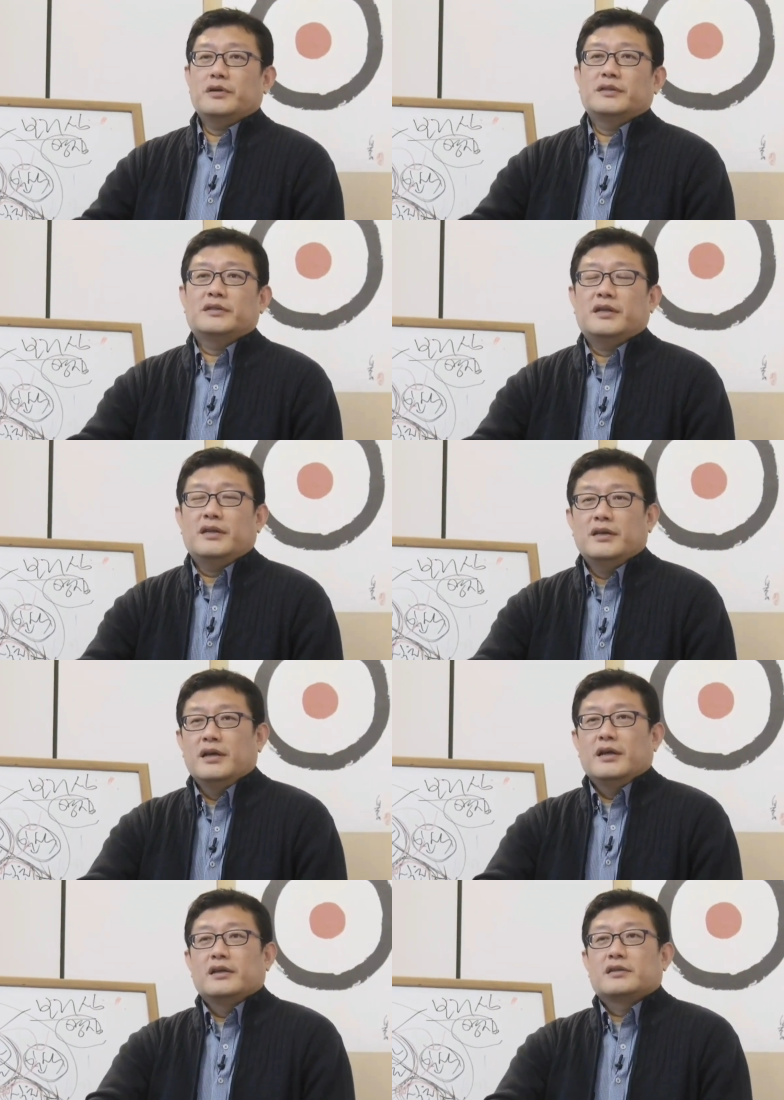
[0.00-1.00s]

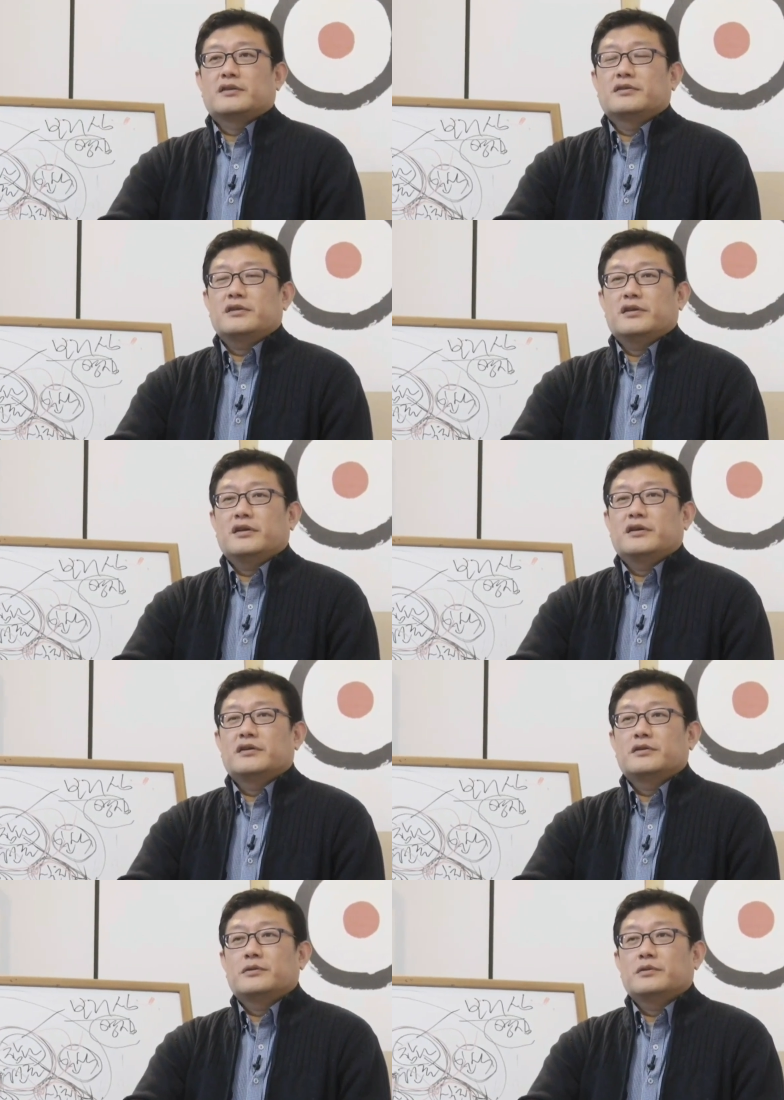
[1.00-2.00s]
선동가들이
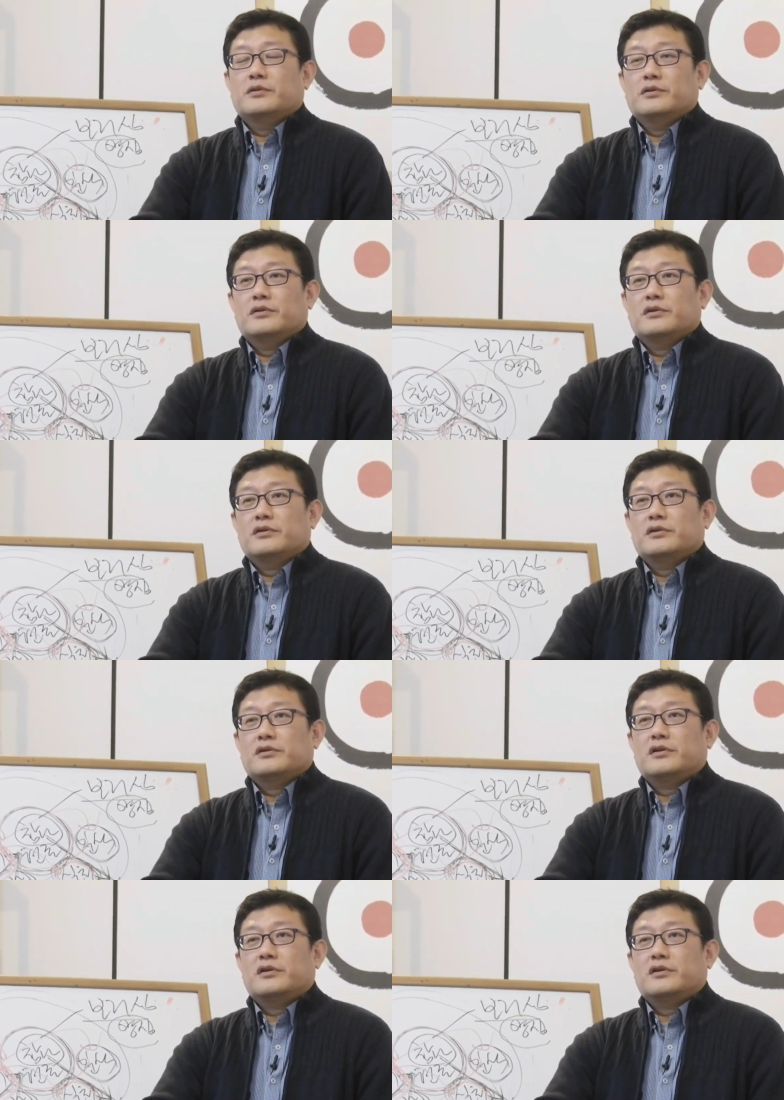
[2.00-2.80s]
정치를 해가지고